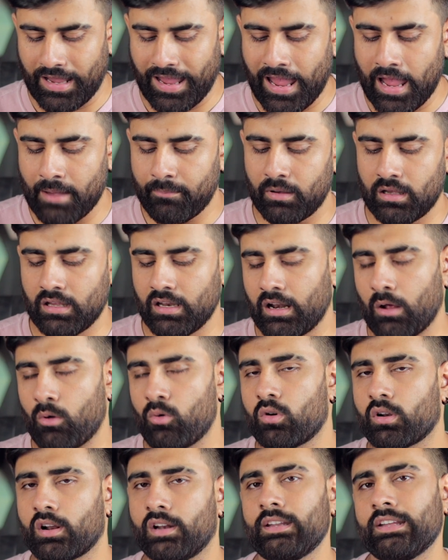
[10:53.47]
ऐप है ये
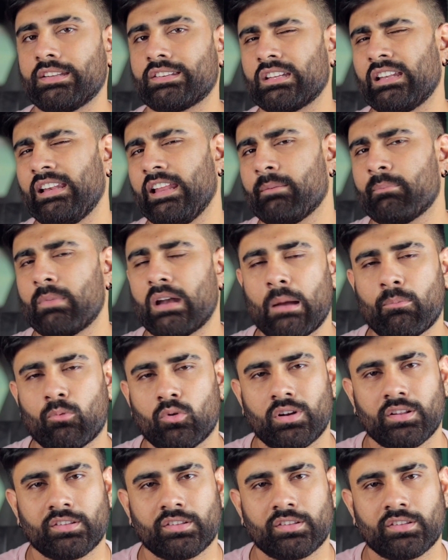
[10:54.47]
डाउनलोड करनी है इसकी लिंक मैं आपको